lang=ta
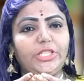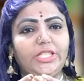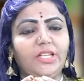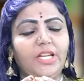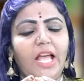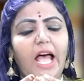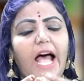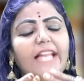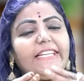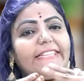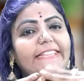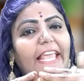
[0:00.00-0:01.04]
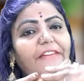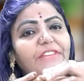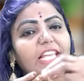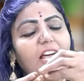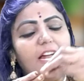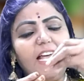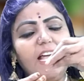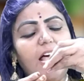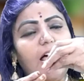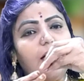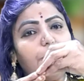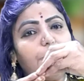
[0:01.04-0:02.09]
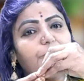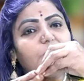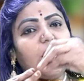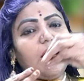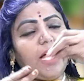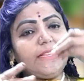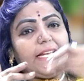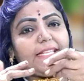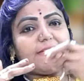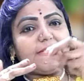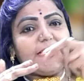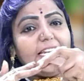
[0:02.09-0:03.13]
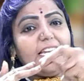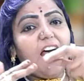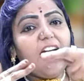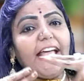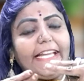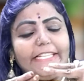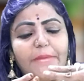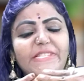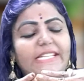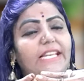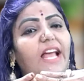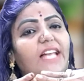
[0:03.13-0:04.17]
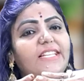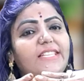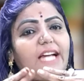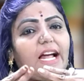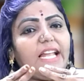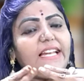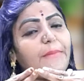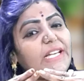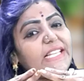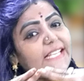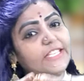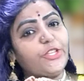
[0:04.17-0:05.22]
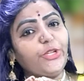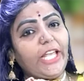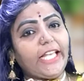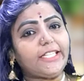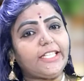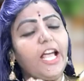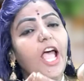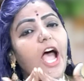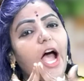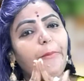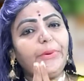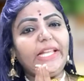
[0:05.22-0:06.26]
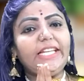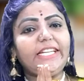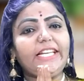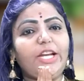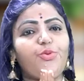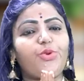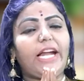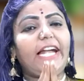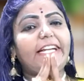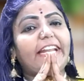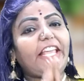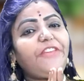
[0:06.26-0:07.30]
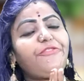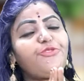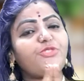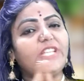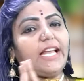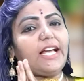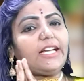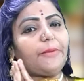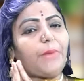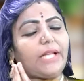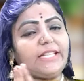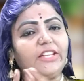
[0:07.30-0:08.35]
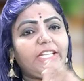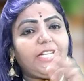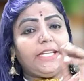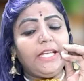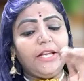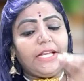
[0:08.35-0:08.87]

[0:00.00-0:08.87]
போது அதுக்கு தேவையான அந்த ஜெல்லான ஐட்டம்ஸ் இல்லாததுனால நமக்கு சத்தம் கேட்குது அப்படி இருக்கிறவங்க ட்ரை ஃப்ரூட்ஸ் எல்லாம் அதாவது